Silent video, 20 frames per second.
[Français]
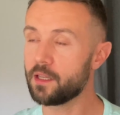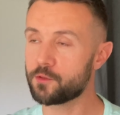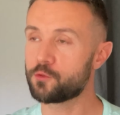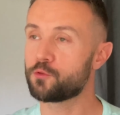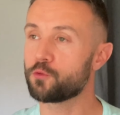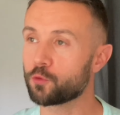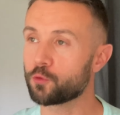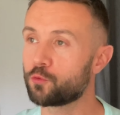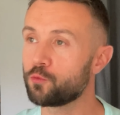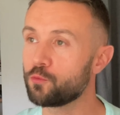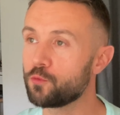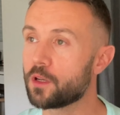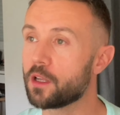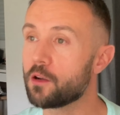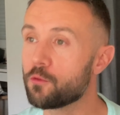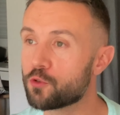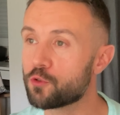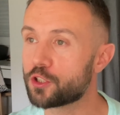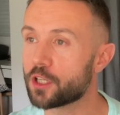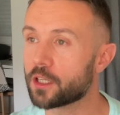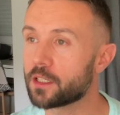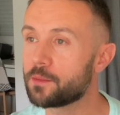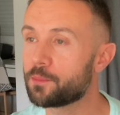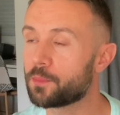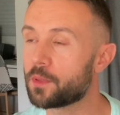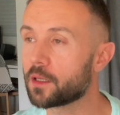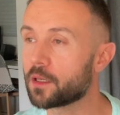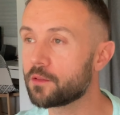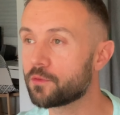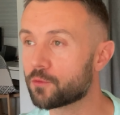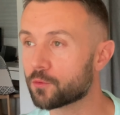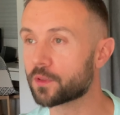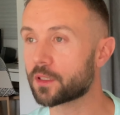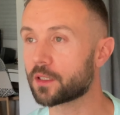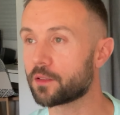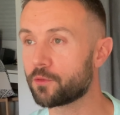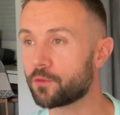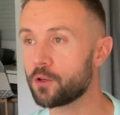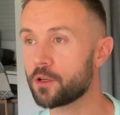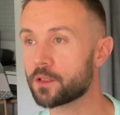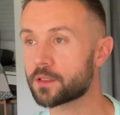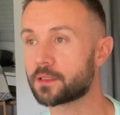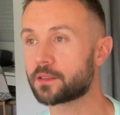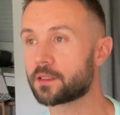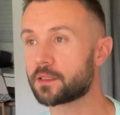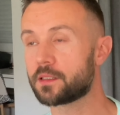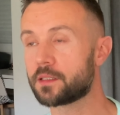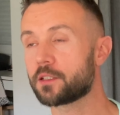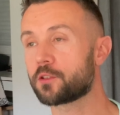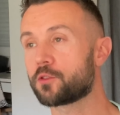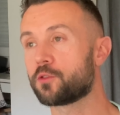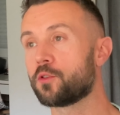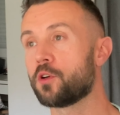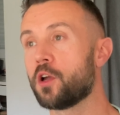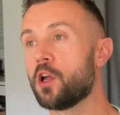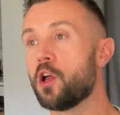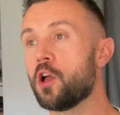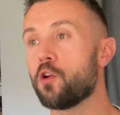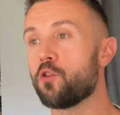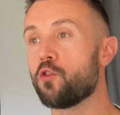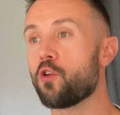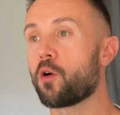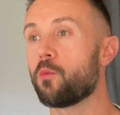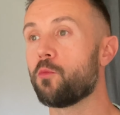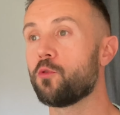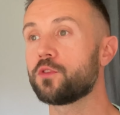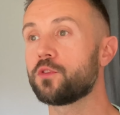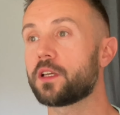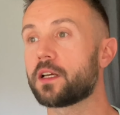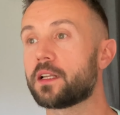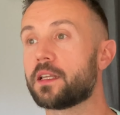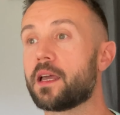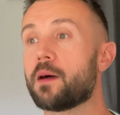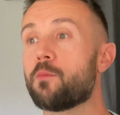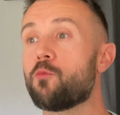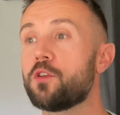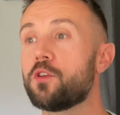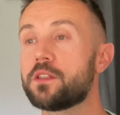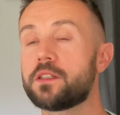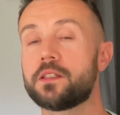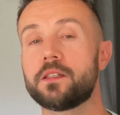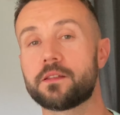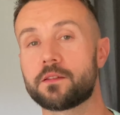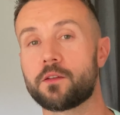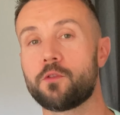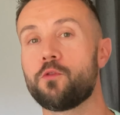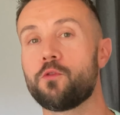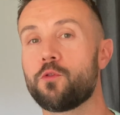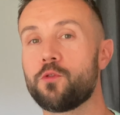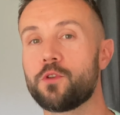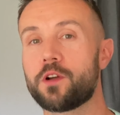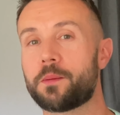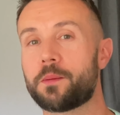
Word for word: surtout, là où Charlie Paris font très fort, c'est-à-dire que leur montre, elle est à moins de 600 euros quand